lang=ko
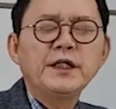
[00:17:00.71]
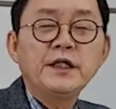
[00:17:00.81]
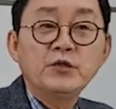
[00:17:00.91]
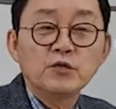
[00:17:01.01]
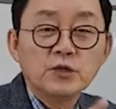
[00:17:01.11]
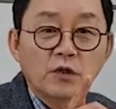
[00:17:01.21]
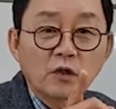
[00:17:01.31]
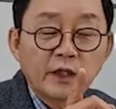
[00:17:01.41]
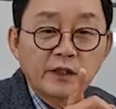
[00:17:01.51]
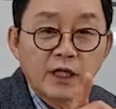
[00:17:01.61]

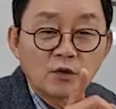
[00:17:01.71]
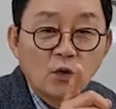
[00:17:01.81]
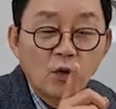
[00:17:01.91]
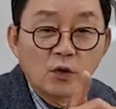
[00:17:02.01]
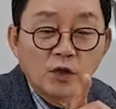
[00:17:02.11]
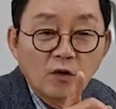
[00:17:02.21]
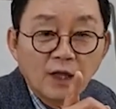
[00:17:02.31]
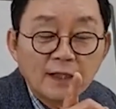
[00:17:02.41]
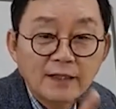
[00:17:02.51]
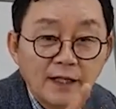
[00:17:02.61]
이준석에 대한
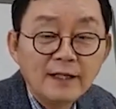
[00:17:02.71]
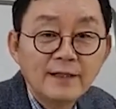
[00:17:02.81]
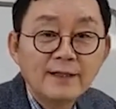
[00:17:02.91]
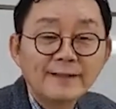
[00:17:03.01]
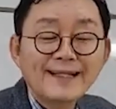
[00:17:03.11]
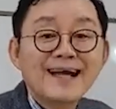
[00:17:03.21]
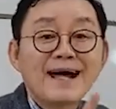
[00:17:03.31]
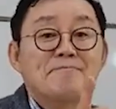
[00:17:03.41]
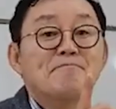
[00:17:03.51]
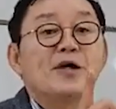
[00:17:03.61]
공격을 한 게
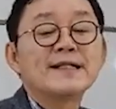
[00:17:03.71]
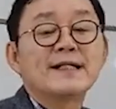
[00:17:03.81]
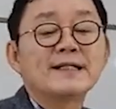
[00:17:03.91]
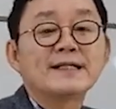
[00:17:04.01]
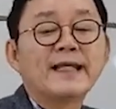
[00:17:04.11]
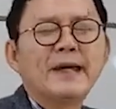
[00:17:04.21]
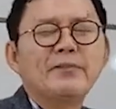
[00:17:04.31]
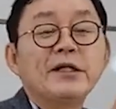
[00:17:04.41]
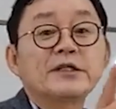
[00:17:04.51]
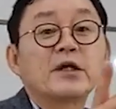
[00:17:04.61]
딱 한 번이야.
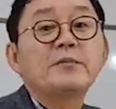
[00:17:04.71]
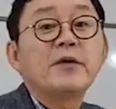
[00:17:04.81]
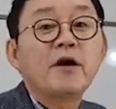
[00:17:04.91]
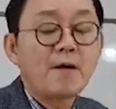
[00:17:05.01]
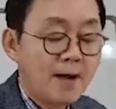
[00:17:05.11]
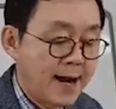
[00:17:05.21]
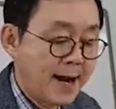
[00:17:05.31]
대변인 성명.